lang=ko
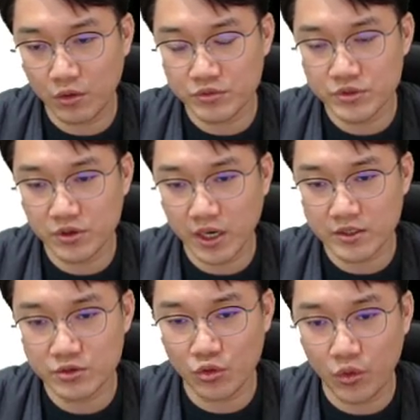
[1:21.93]
분석을
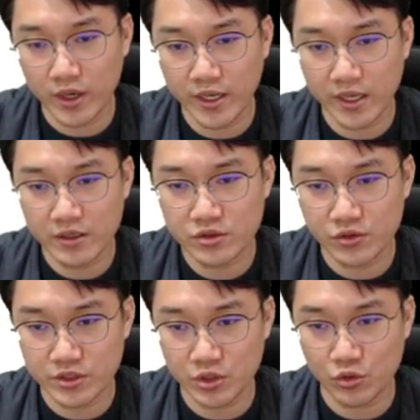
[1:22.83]
하는 동안에
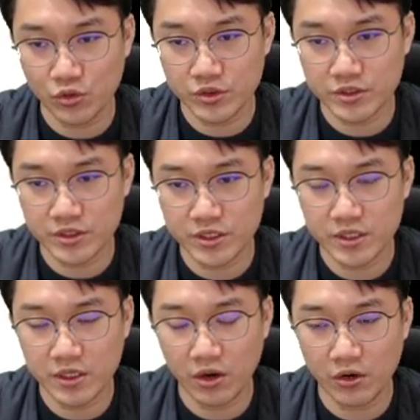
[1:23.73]
저는 이제 이런
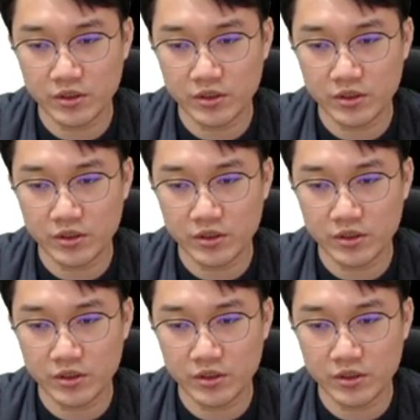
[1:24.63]
것들을 어,